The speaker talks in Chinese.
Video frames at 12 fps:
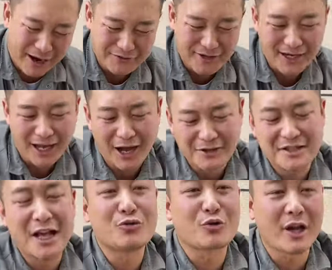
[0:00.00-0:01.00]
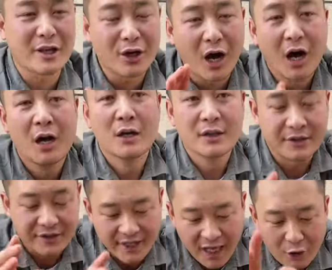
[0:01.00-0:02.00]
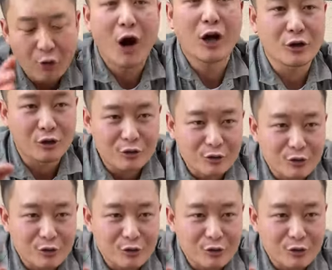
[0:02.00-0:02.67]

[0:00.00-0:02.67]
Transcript: 太划算了啊！今天煮上一个铁锅